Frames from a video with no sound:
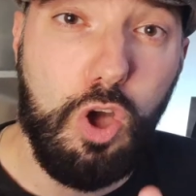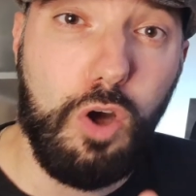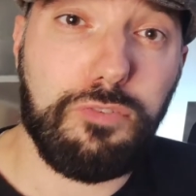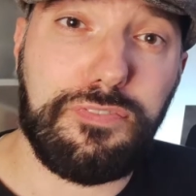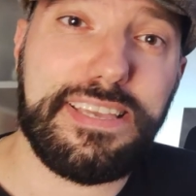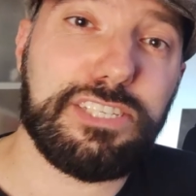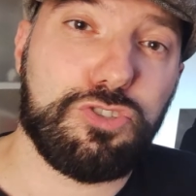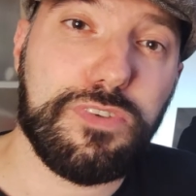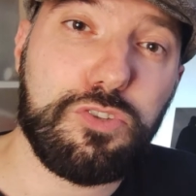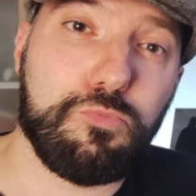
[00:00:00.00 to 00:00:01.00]
Enfin,
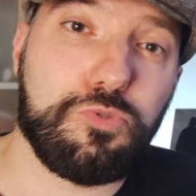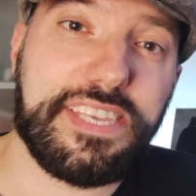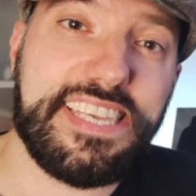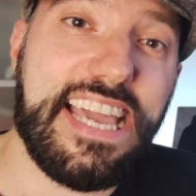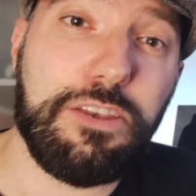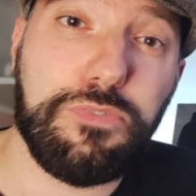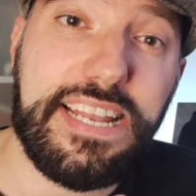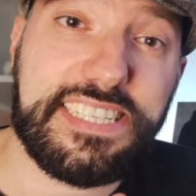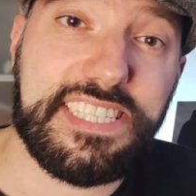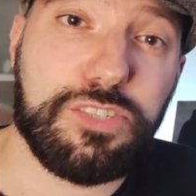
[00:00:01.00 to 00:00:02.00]
je vais te montrer un nouvel
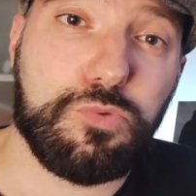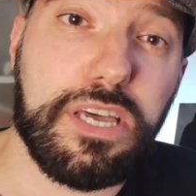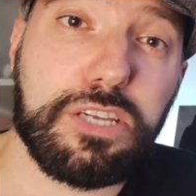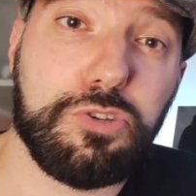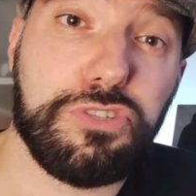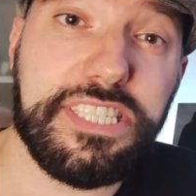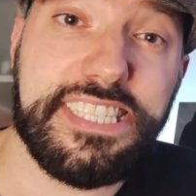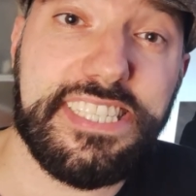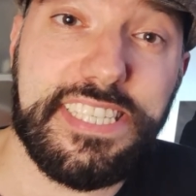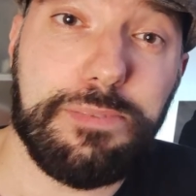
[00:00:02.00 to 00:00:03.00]
accessoire que j'ai
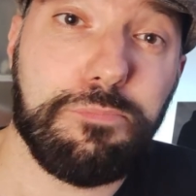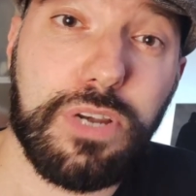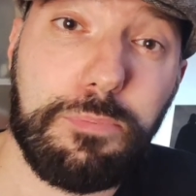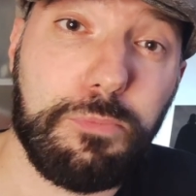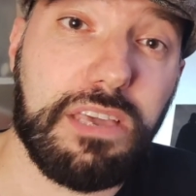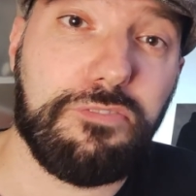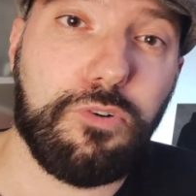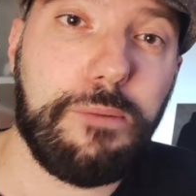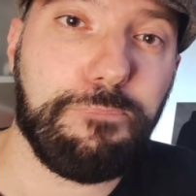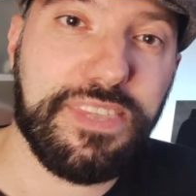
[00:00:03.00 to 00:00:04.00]
utilisé pour la première
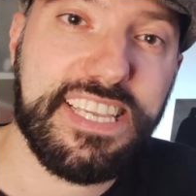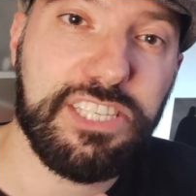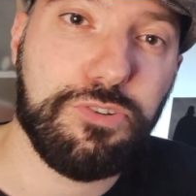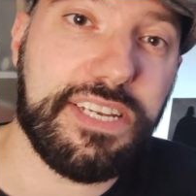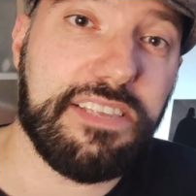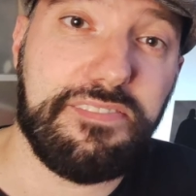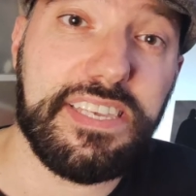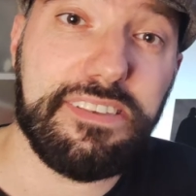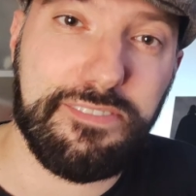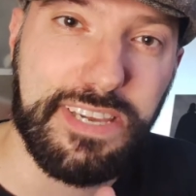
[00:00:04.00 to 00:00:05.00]
fois et qui donne un
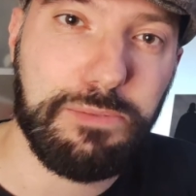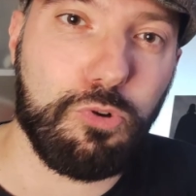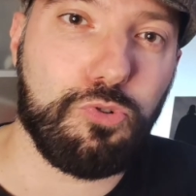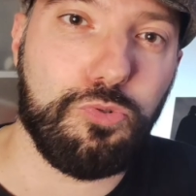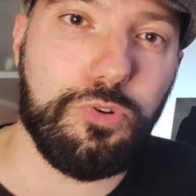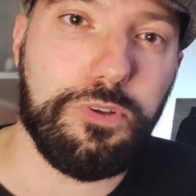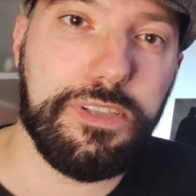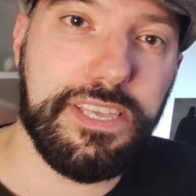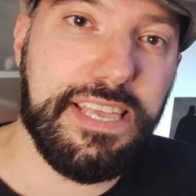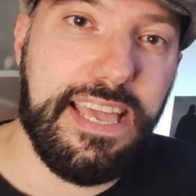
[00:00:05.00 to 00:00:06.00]
effet vraiment cool.
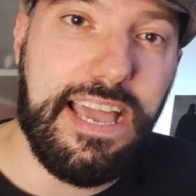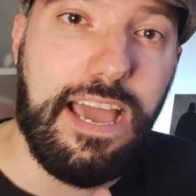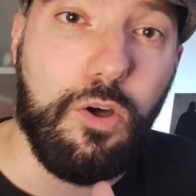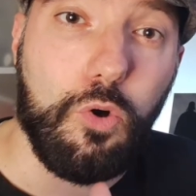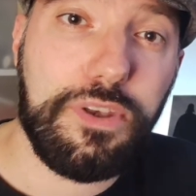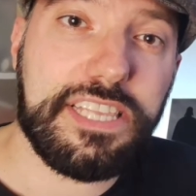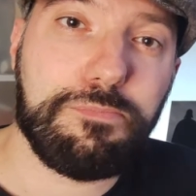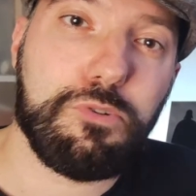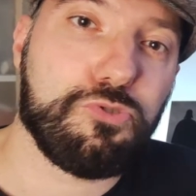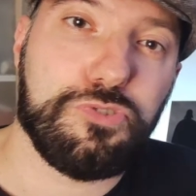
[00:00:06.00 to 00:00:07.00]
Alors
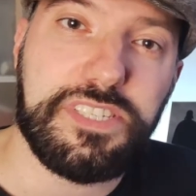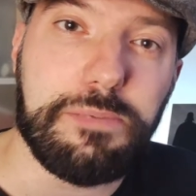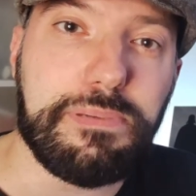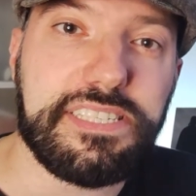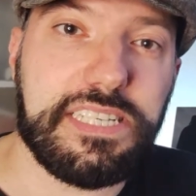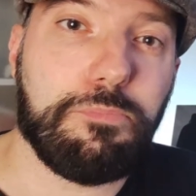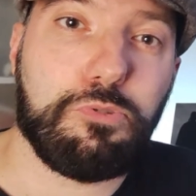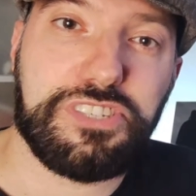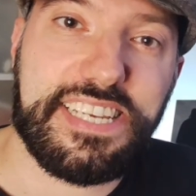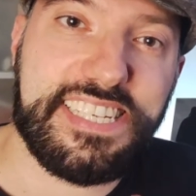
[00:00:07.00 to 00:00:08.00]
honnêtement, je ne sais pas si les
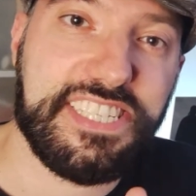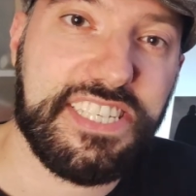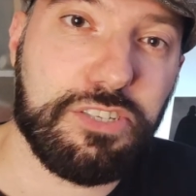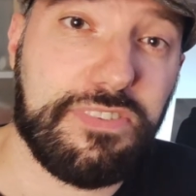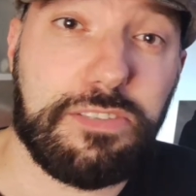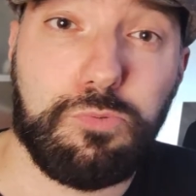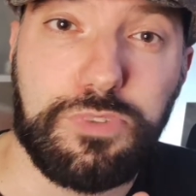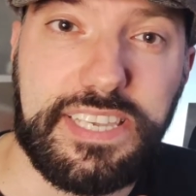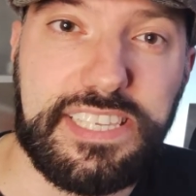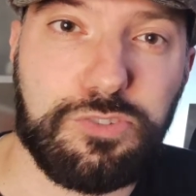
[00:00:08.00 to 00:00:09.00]
prochains clichés que je vais te
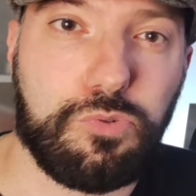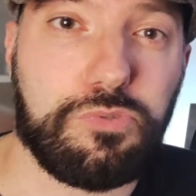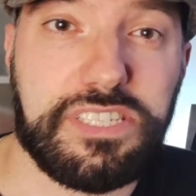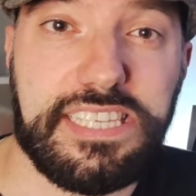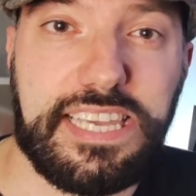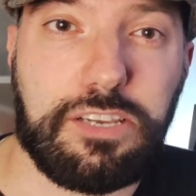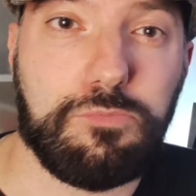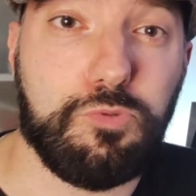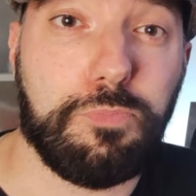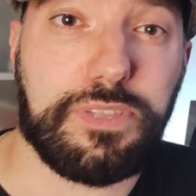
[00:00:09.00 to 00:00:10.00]
montrer sont considérés comme
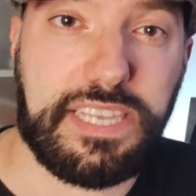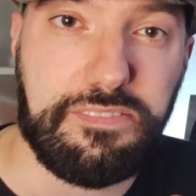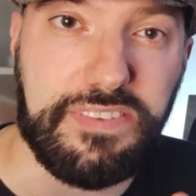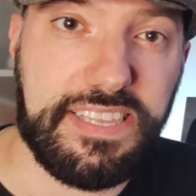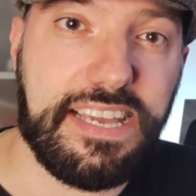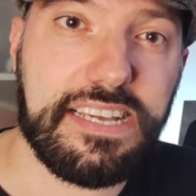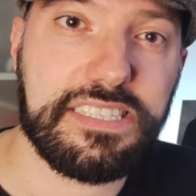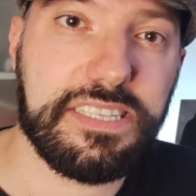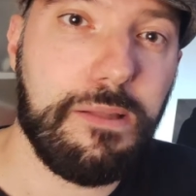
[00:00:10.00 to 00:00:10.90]
du portrait fine art,